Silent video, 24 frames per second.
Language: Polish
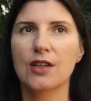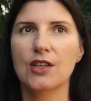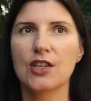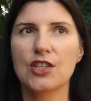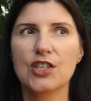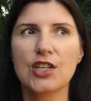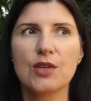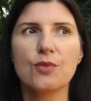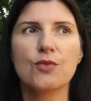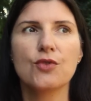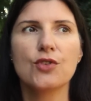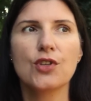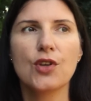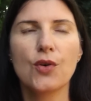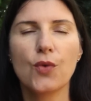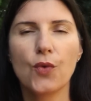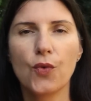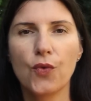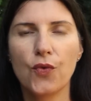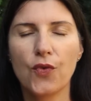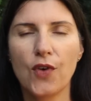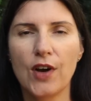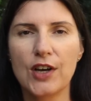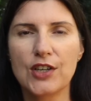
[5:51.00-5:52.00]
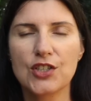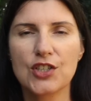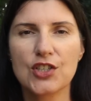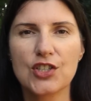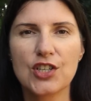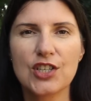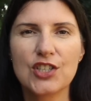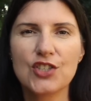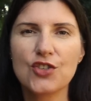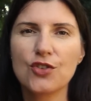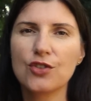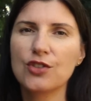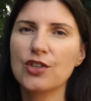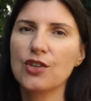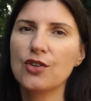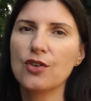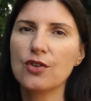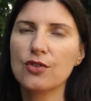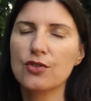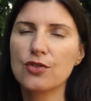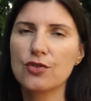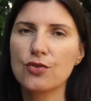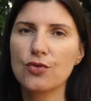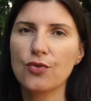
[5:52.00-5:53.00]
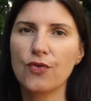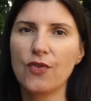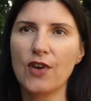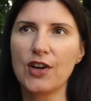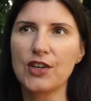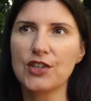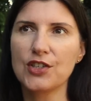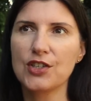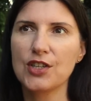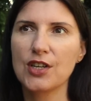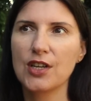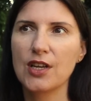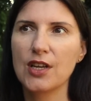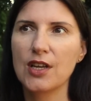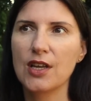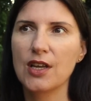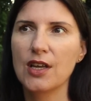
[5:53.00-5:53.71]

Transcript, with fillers: jeżeli Mu nie ufasz, jeżeli się od Niego odsuwasz,